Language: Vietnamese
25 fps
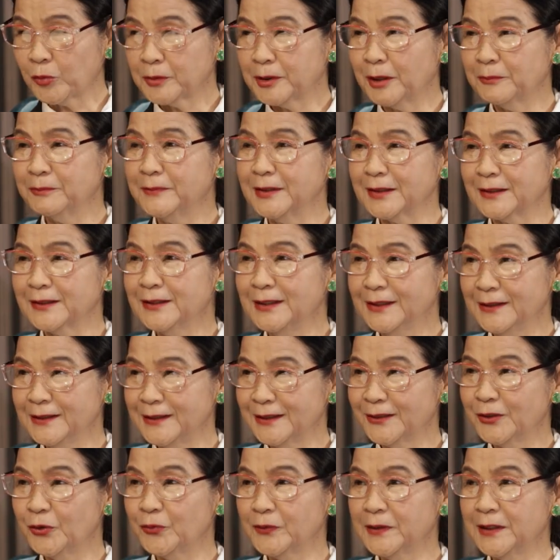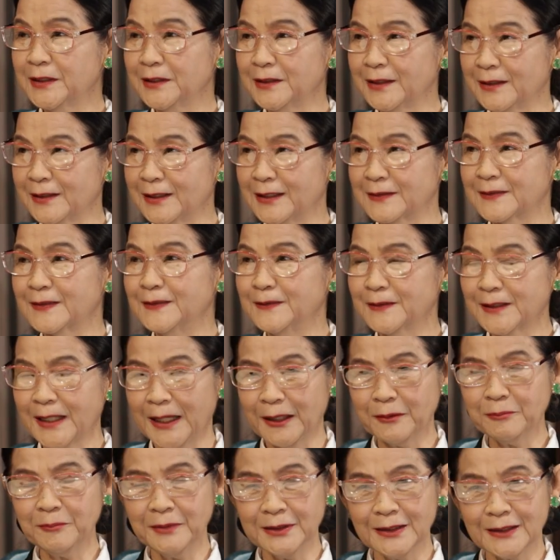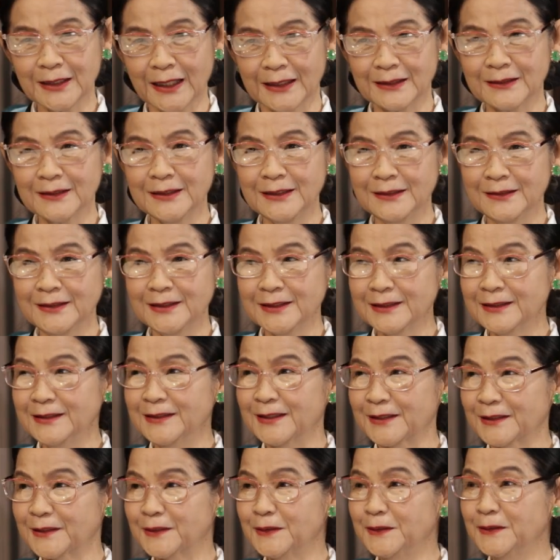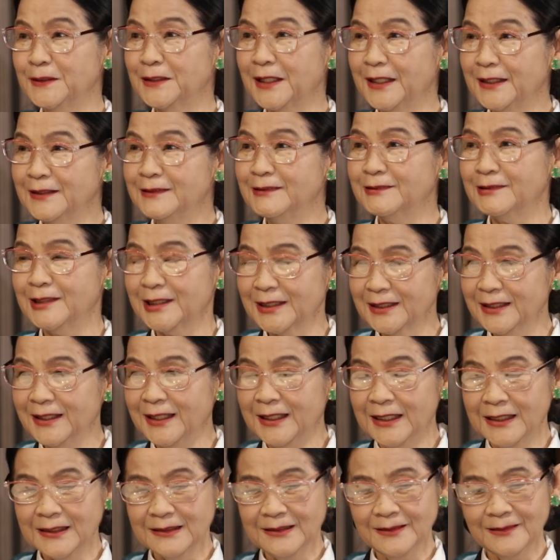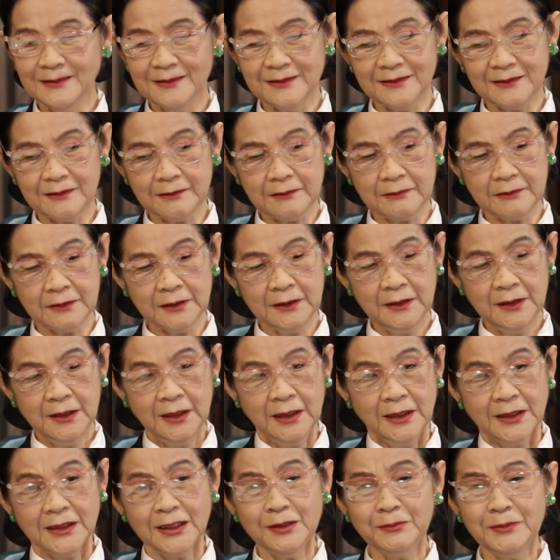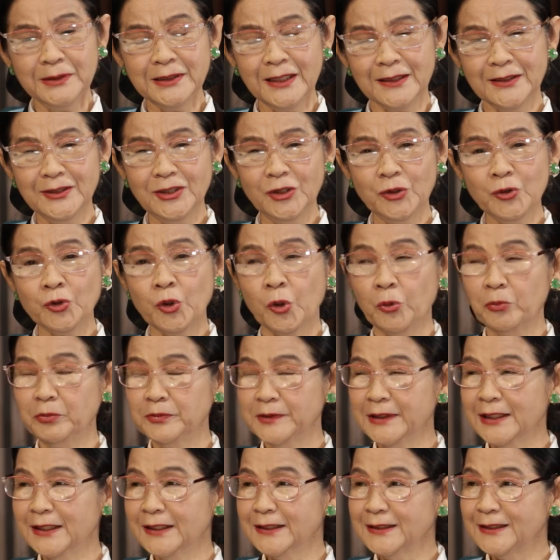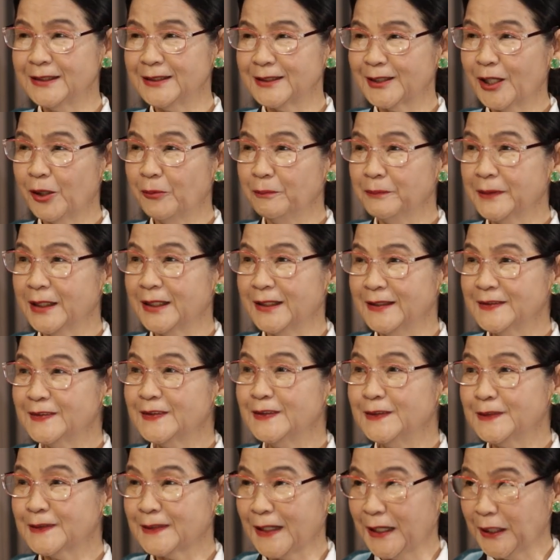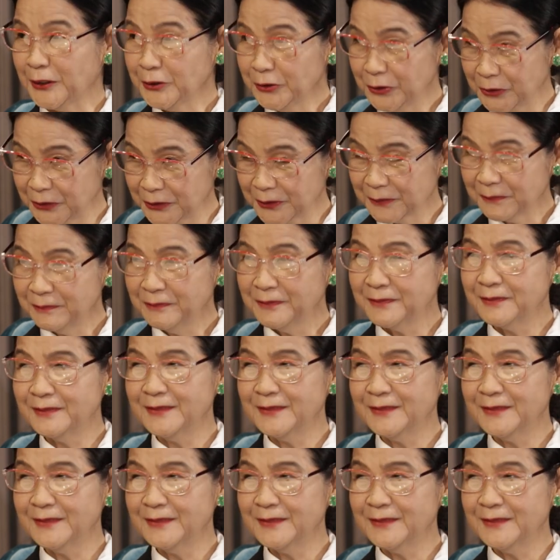một trong những thiên chức của gia đình là sinh sản bên cạnh thiên chức về kinh tế nhân dân thì bây giờ nếu cùng giới thì không thể sinh sản được